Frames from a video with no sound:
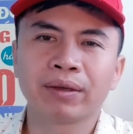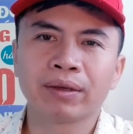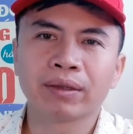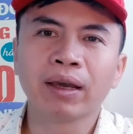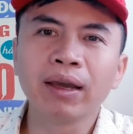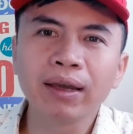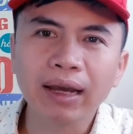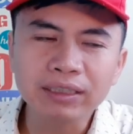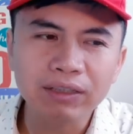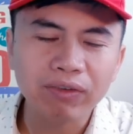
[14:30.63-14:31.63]
thì
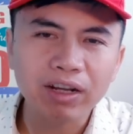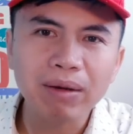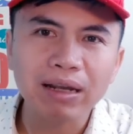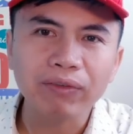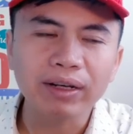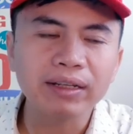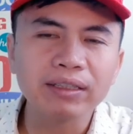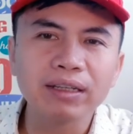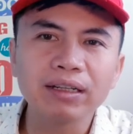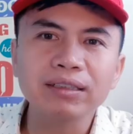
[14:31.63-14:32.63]
anh chị và các bạn phải nên
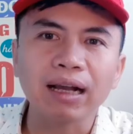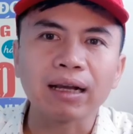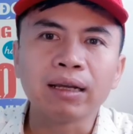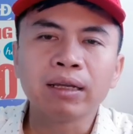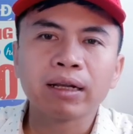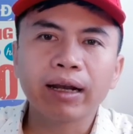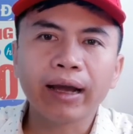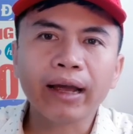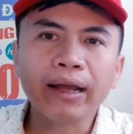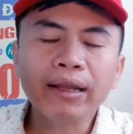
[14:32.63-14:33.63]
nhớ rằng
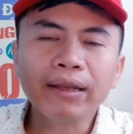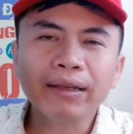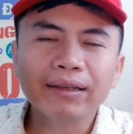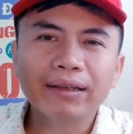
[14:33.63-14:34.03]
cái